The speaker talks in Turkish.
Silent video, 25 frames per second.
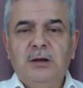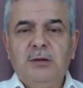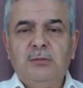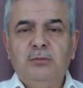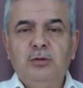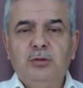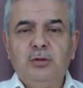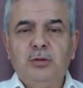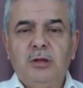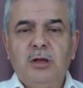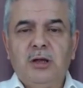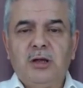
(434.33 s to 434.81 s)

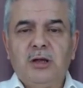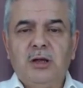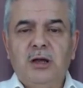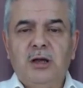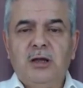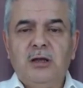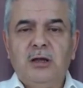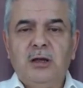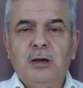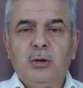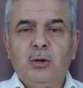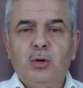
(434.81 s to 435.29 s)
ama
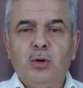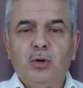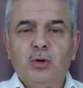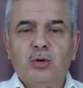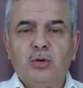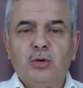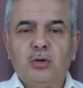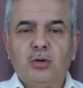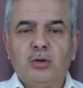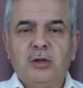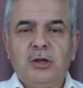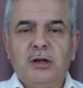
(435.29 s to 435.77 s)
mutlaka
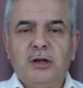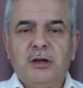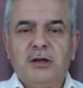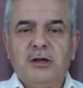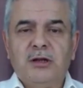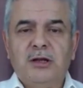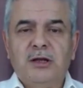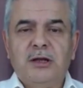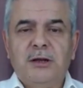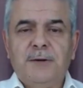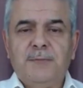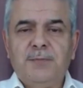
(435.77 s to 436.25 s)
ya
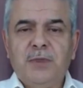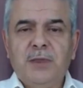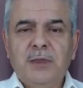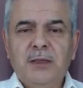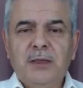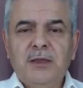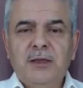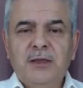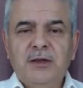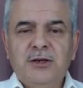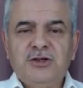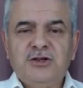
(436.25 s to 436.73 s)

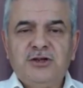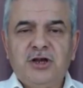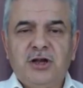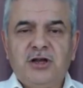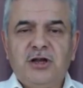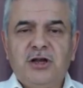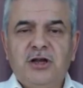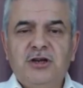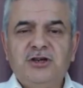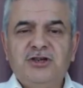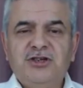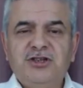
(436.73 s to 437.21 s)
korktuklarına
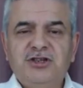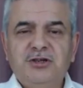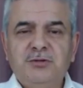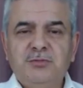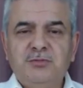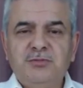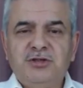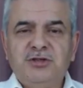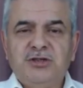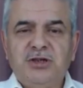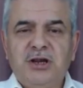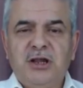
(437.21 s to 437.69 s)

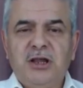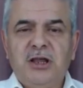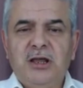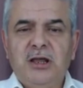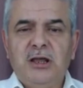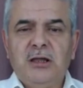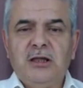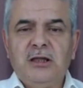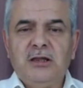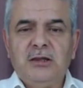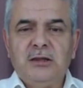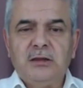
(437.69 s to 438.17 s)
çakan
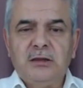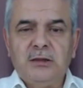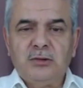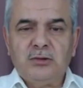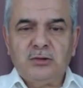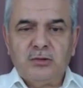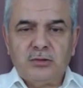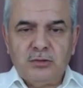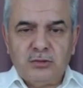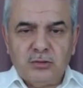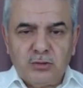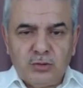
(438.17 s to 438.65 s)
şimşeye
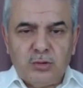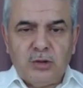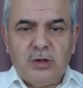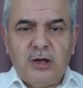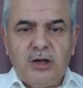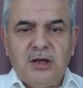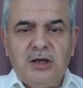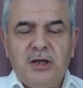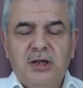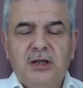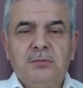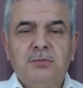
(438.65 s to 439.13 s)

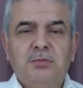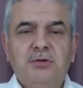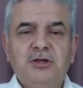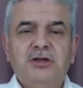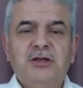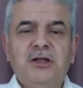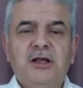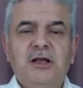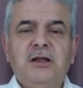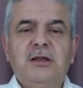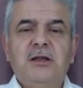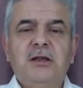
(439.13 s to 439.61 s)
dua
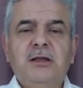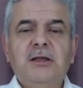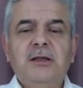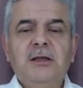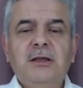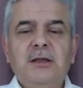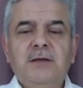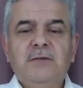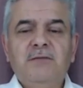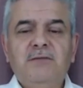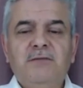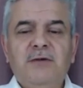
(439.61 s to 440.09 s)

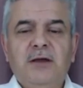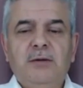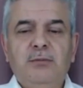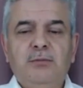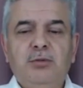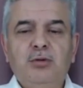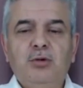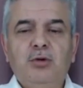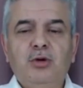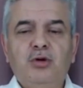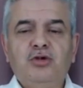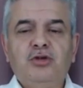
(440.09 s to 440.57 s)
etmişler
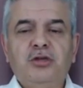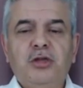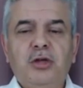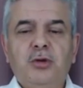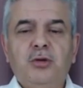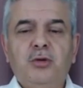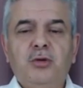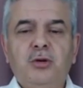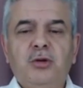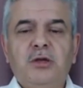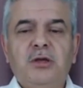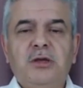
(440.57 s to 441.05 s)
ve bu
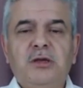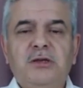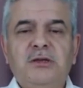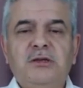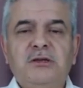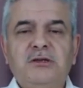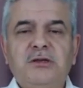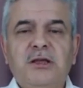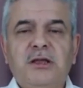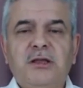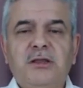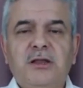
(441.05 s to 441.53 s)

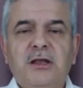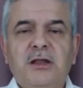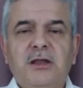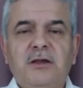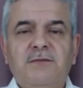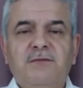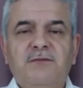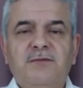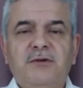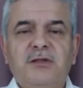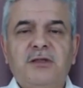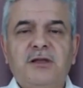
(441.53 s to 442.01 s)
gösteriyor ki
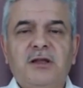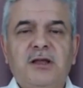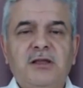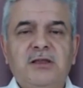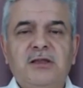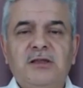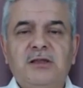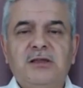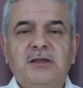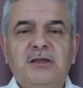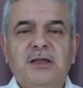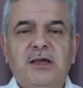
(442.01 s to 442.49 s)
insanların
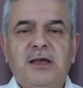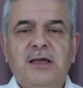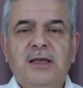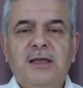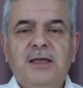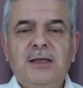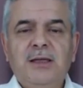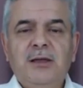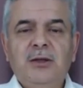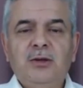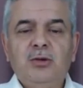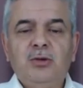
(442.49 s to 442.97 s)

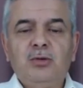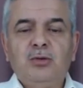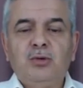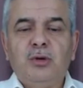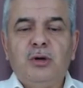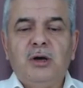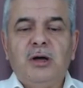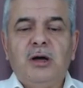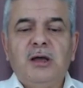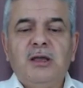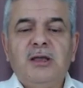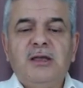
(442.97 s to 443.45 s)
fıtratında
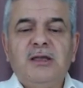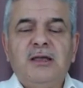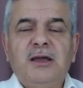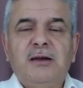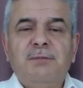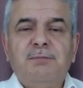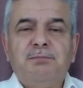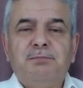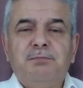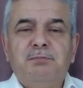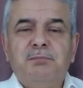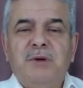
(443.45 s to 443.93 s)

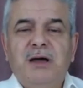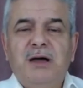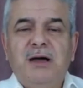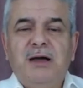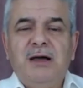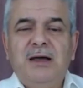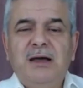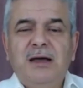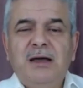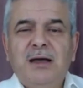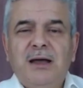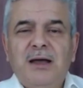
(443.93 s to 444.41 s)
dua
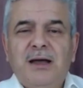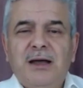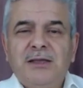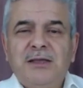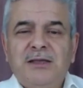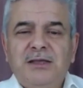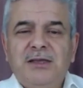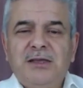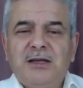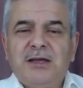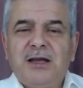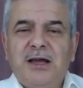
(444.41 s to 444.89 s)
yapma
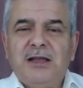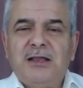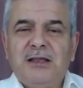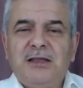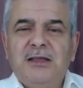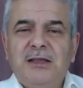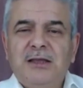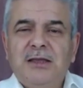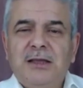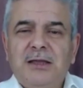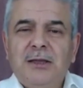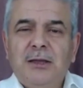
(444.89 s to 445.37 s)

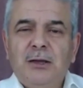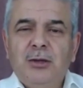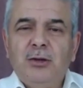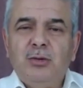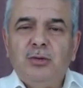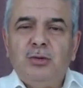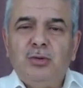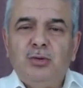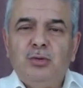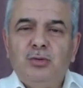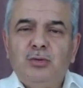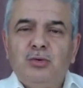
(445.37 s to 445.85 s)

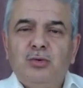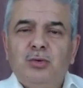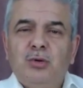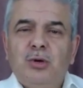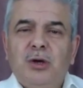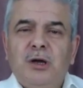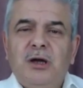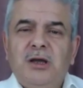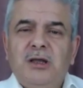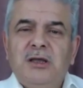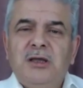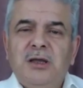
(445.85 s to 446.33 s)
hakikati,
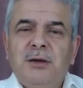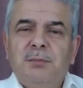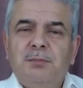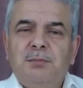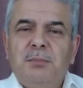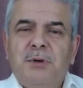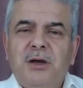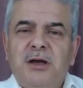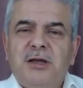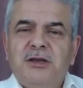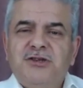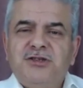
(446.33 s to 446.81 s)
dua
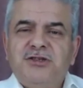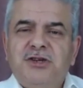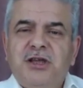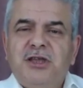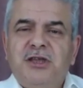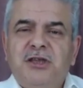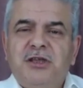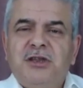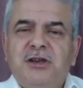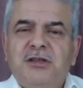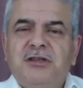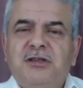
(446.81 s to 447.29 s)

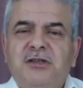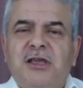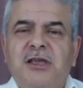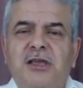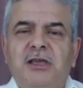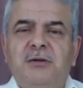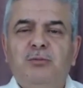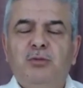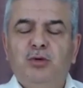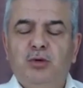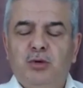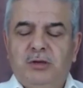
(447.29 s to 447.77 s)
yapma
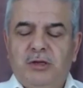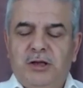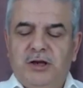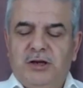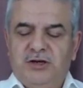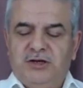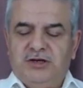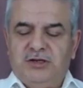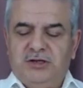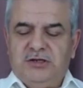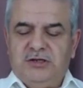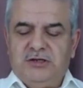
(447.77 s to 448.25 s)
çekirdeği
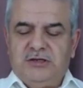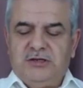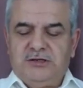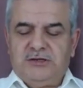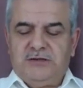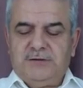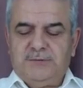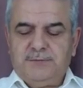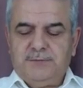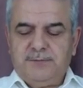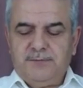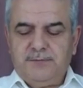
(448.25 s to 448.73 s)

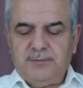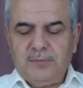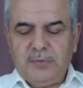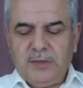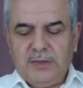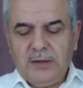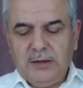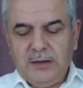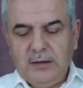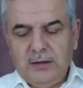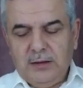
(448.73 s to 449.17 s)
münderiştir.